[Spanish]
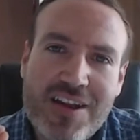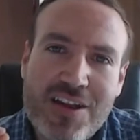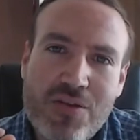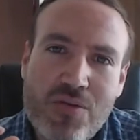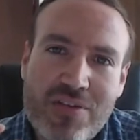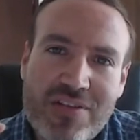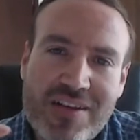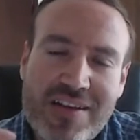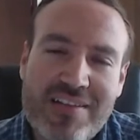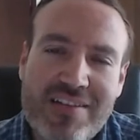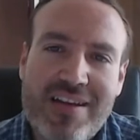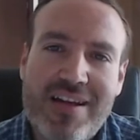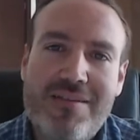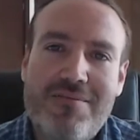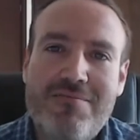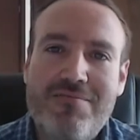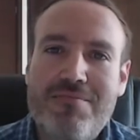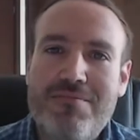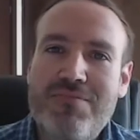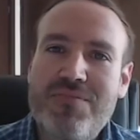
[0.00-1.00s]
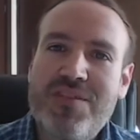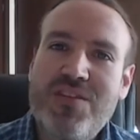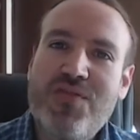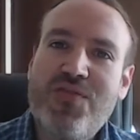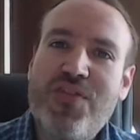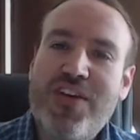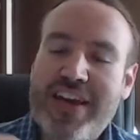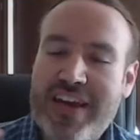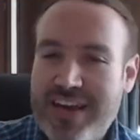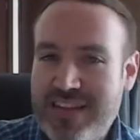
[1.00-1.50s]
que no es que sean
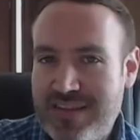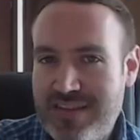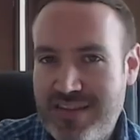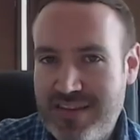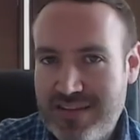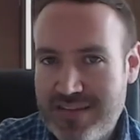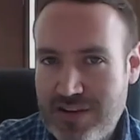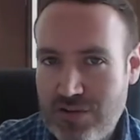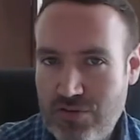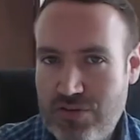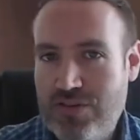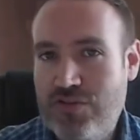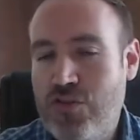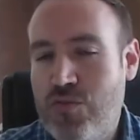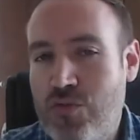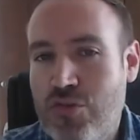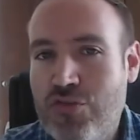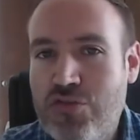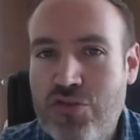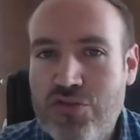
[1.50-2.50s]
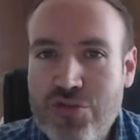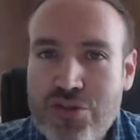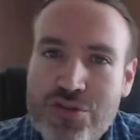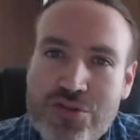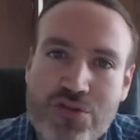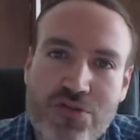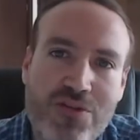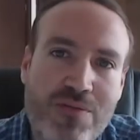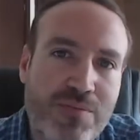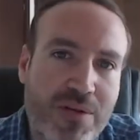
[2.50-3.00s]
diferentes a lo que somos
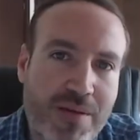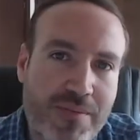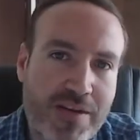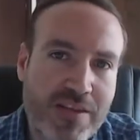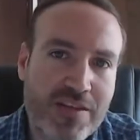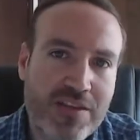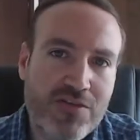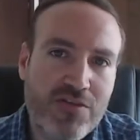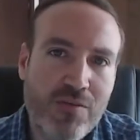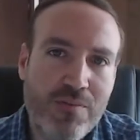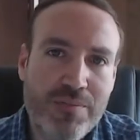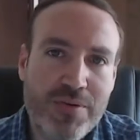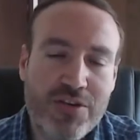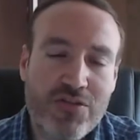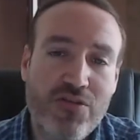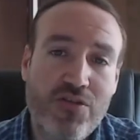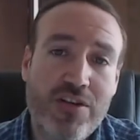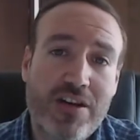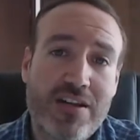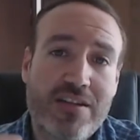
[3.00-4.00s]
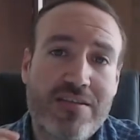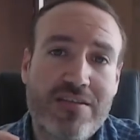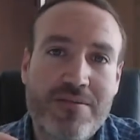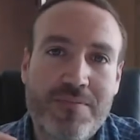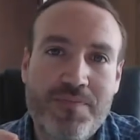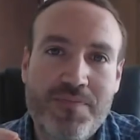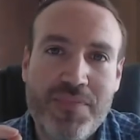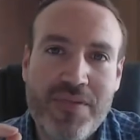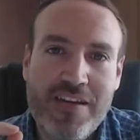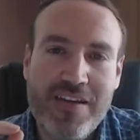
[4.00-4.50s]
nosotros, simplemente son personas